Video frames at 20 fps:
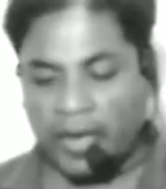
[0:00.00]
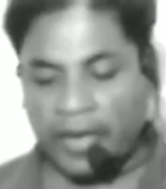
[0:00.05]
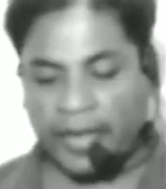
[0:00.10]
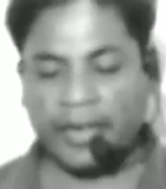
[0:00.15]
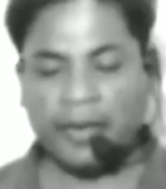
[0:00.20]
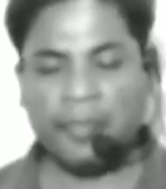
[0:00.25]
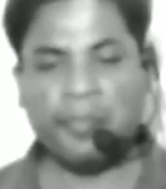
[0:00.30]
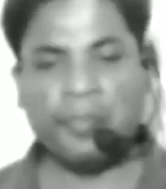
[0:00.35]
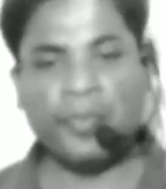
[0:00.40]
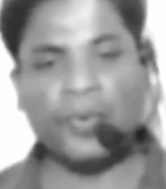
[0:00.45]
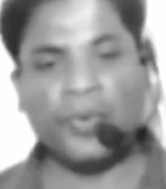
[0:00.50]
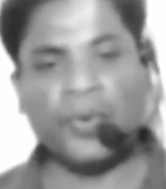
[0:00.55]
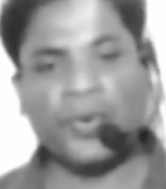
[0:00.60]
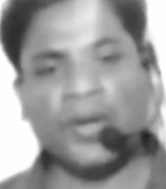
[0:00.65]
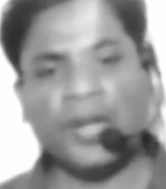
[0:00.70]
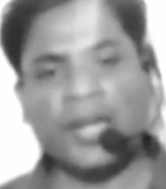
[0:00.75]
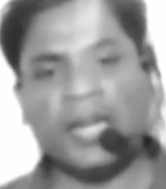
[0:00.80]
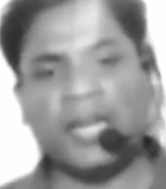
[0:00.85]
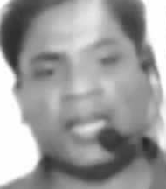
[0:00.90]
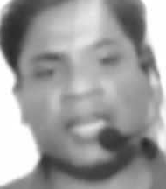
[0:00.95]
अरे
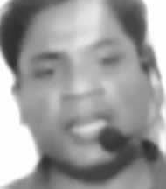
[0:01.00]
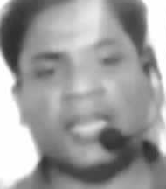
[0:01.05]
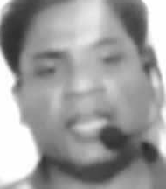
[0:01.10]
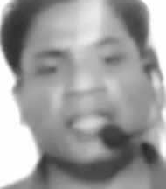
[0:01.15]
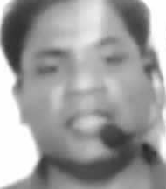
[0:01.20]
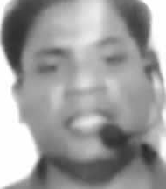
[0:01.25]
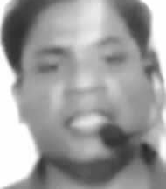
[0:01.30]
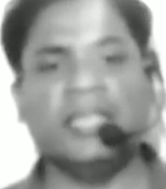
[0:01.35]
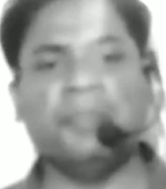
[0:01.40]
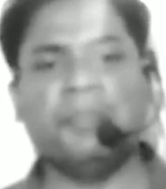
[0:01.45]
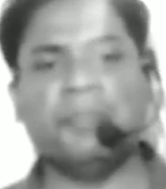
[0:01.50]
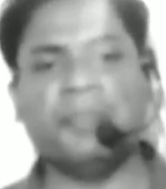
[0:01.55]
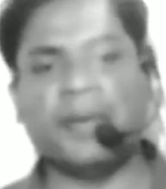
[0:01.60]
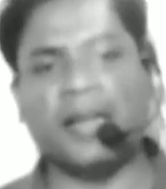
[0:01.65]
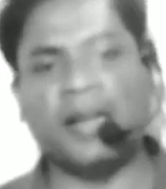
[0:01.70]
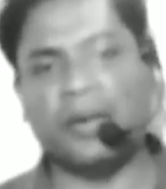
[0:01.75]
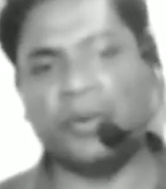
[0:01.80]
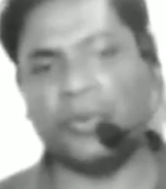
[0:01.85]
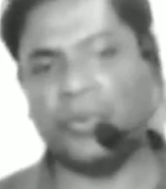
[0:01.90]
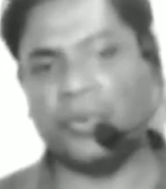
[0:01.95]
मोल न करते
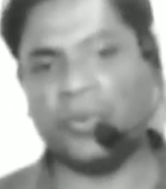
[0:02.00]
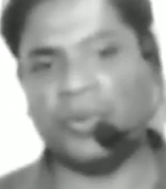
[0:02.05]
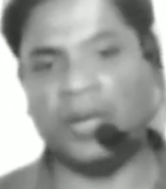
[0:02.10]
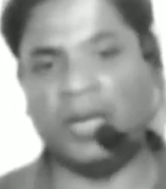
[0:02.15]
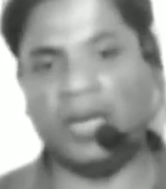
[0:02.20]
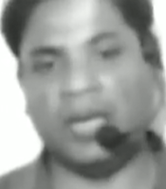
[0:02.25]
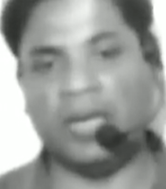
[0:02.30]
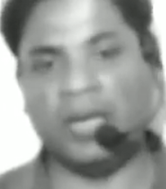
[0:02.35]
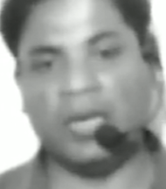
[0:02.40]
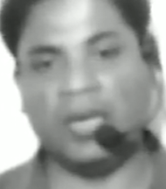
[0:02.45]
प्राणों का